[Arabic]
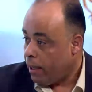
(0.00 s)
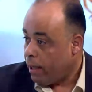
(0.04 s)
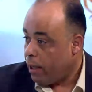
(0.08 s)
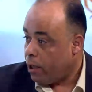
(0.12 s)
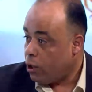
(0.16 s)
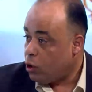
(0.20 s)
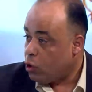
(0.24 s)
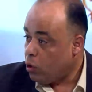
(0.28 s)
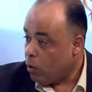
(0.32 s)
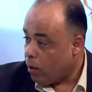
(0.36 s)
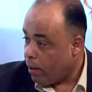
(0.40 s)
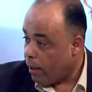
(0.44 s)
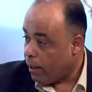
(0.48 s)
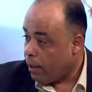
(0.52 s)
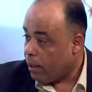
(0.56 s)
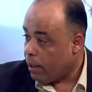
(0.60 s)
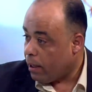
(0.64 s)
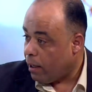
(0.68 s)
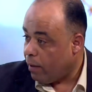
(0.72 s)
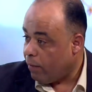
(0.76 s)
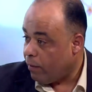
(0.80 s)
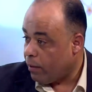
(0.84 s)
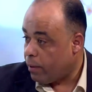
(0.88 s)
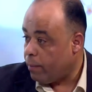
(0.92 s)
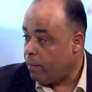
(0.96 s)
الجوكر
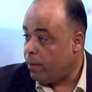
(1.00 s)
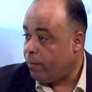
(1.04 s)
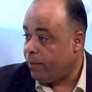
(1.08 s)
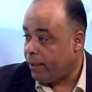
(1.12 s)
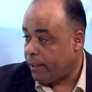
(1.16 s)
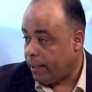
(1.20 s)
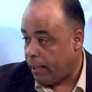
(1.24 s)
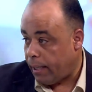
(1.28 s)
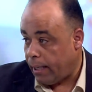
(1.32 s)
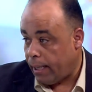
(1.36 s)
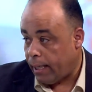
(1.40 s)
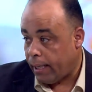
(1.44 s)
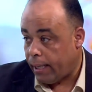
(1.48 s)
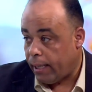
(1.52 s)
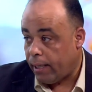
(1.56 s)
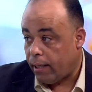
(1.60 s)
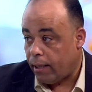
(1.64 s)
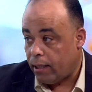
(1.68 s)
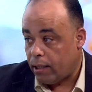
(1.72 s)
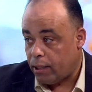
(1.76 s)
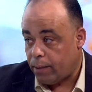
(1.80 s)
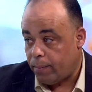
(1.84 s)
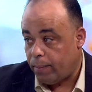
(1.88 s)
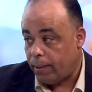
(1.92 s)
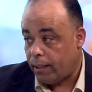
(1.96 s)
انخفض بالفترة الأخيرة
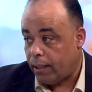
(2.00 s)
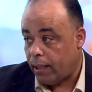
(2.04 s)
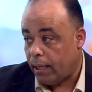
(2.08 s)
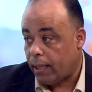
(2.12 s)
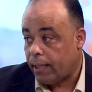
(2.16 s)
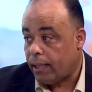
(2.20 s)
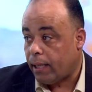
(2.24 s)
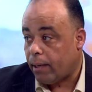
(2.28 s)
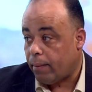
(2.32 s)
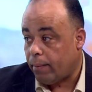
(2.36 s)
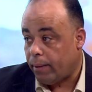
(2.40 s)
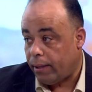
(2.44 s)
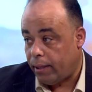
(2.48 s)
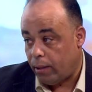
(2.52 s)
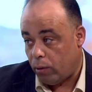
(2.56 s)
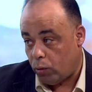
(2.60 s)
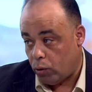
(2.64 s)
نسبة أكثر من